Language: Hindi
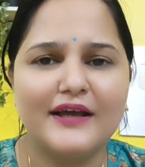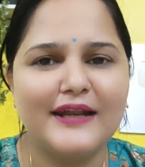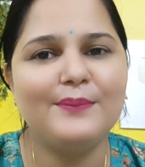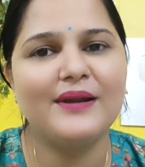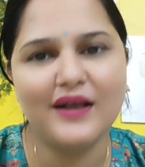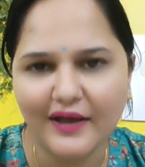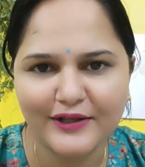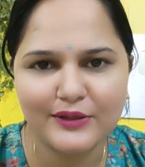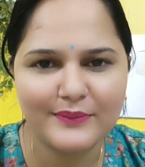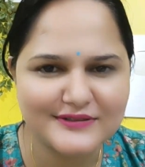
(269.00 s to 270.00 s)
क्रीम
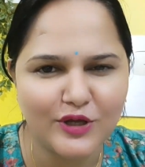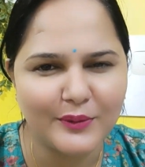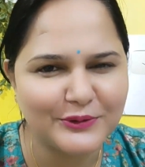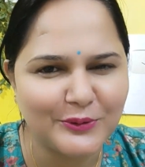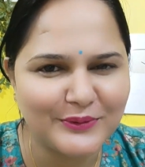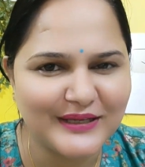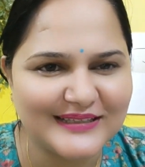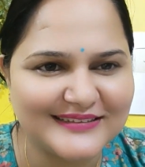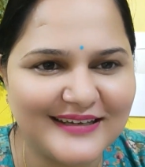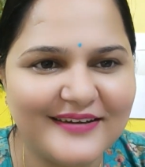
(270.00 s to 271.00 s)
लगाने का मज़ा ही तभी
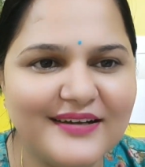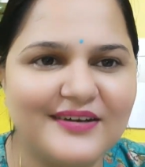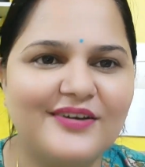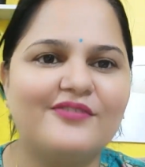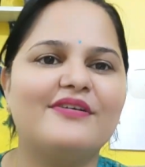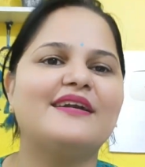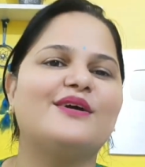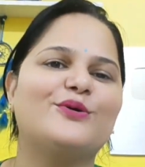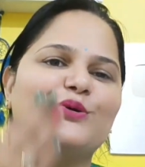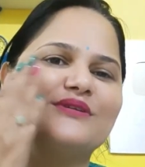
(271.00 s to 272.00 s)
आता है ना
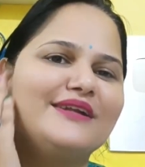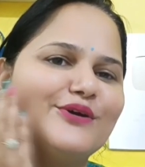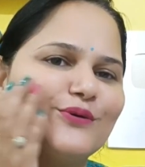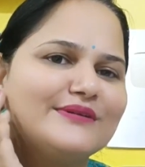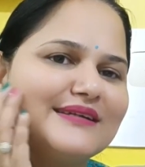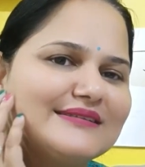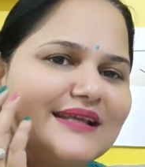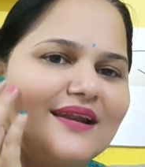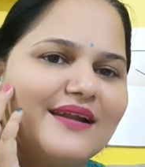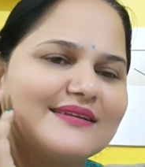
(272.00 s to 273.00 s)
वरना खुरदरी खुरदरी
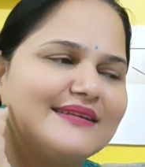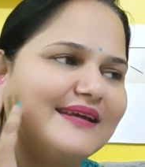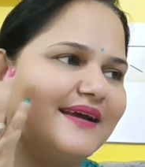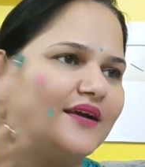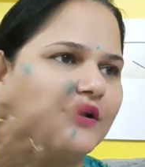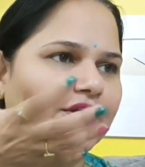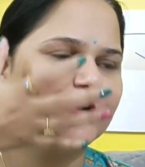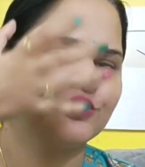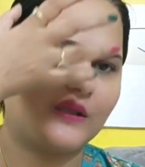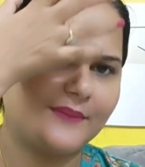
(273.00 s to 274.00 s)
स्किन लगती है
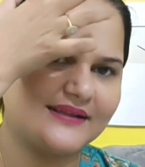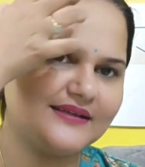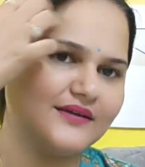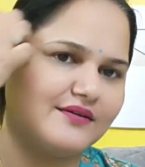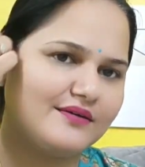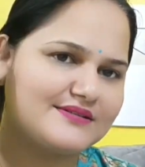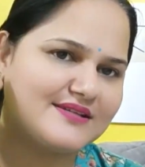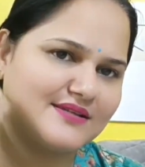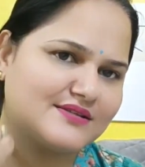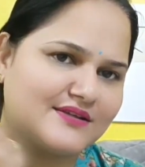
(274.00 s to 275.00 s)
तो एक बारी
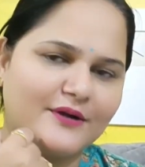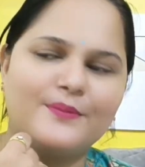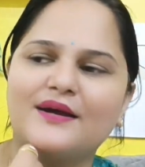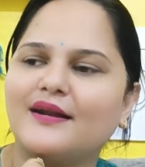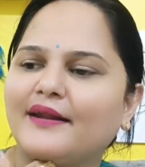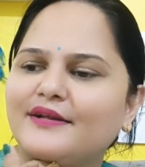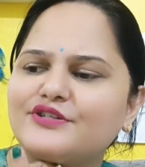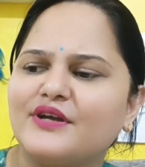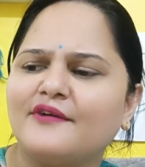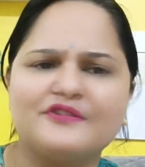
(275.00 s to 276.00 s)
अच्छे से स्क्रब कर लेना
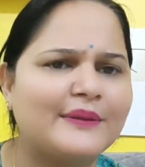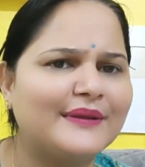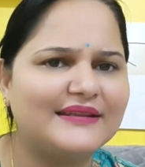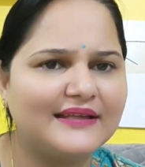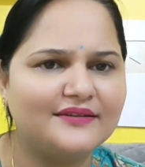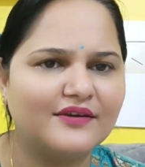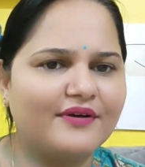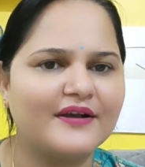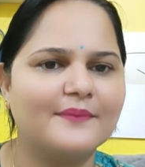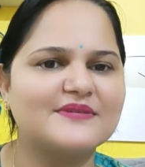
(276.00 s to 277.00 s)
चाहिए हफ्ते में तीन
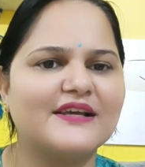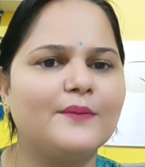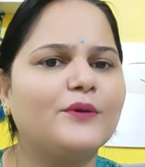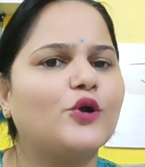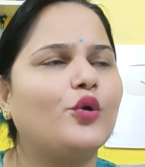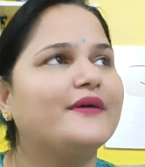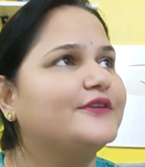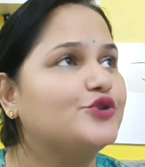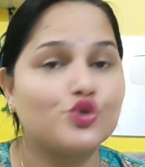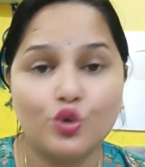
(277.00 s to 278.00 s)
दफ़ा कम से कम कर लो एक
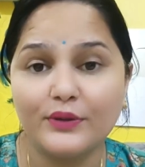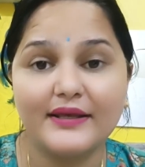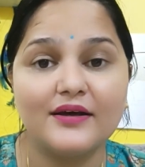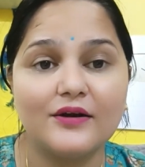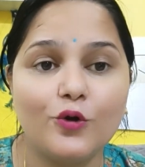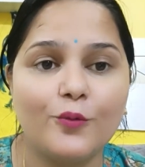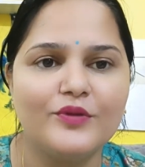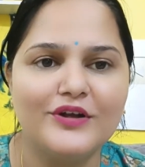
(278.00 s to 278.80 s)
दिन छोड़ के कर लो